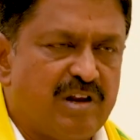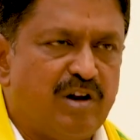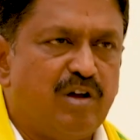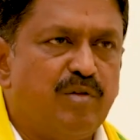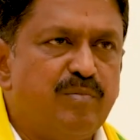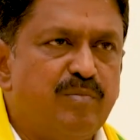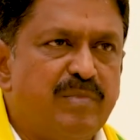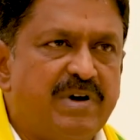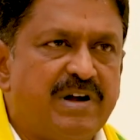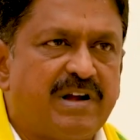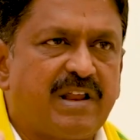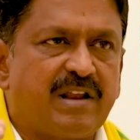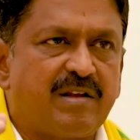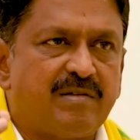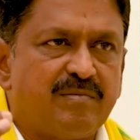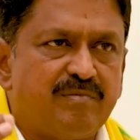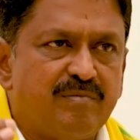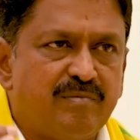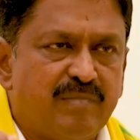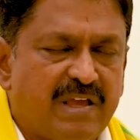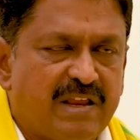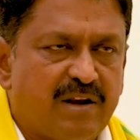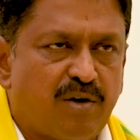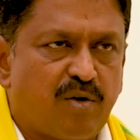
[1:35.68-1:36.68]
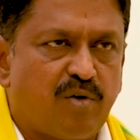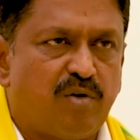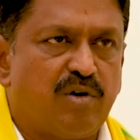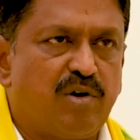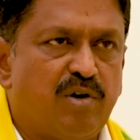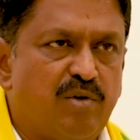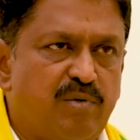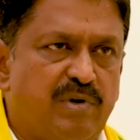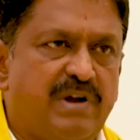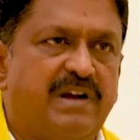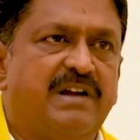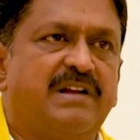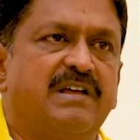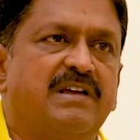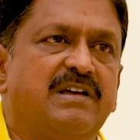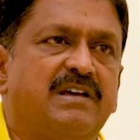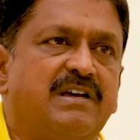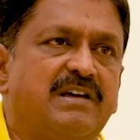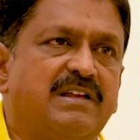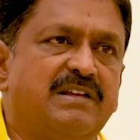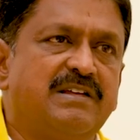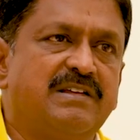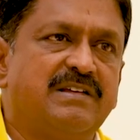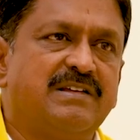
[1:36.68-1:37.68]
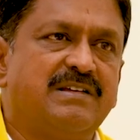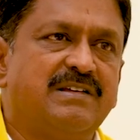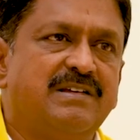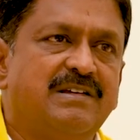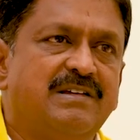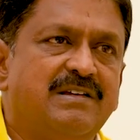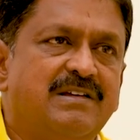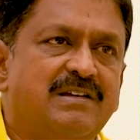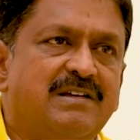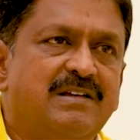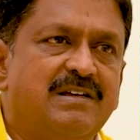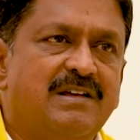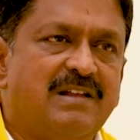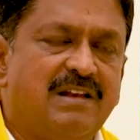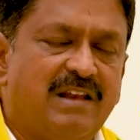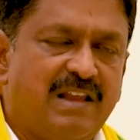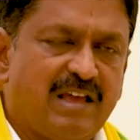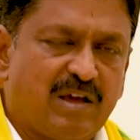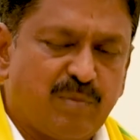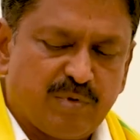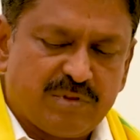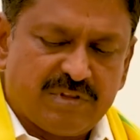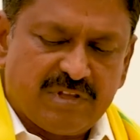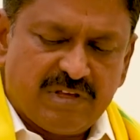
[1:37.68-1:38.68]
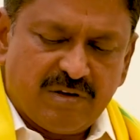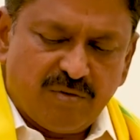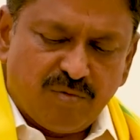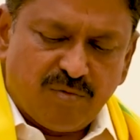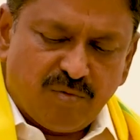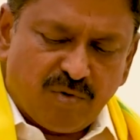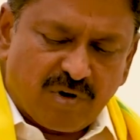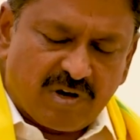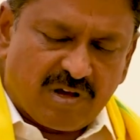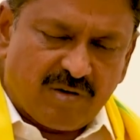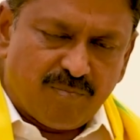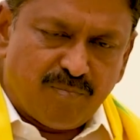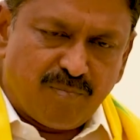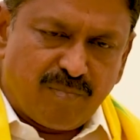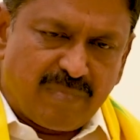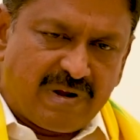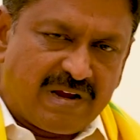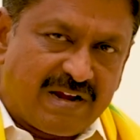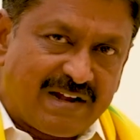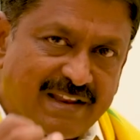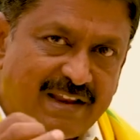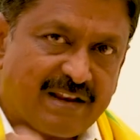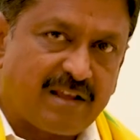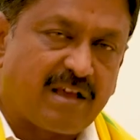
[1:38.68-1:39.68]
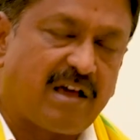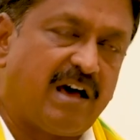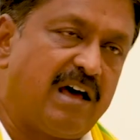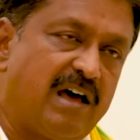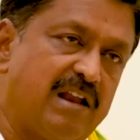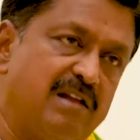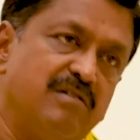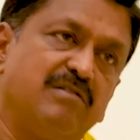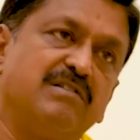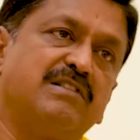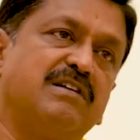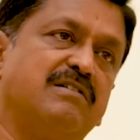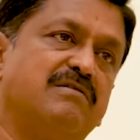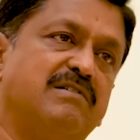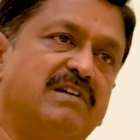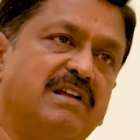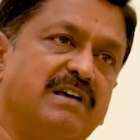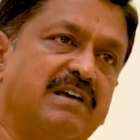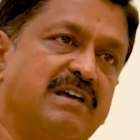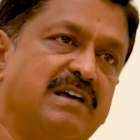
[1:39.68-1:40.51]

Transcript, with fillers: కిలోమీటర్ మెయిన్ రోడ్డు వేయటం కానీ లేకపోతే ఒక మీటర్ కాలువ తవ్వడం